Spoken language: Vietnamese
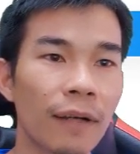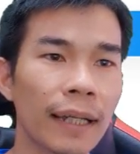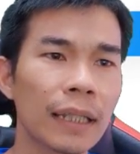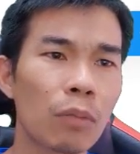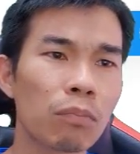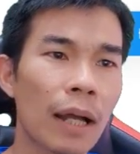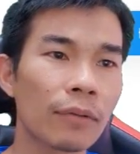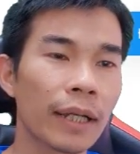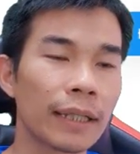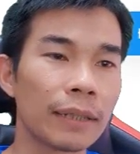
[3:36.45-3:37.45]
Và cái thông
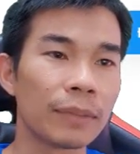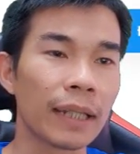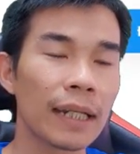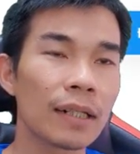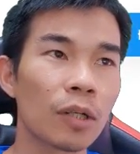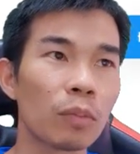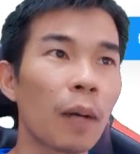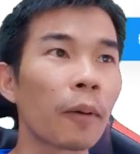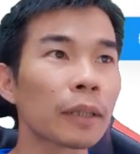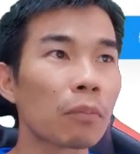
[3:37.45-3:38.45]
báo này thì mình thấy nó cũng
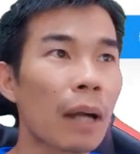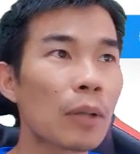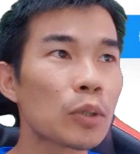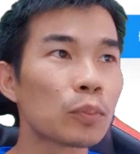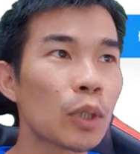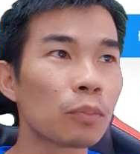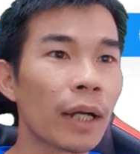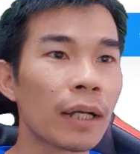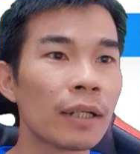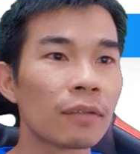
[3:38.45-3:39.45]
là một cái thông báo chung chung ha,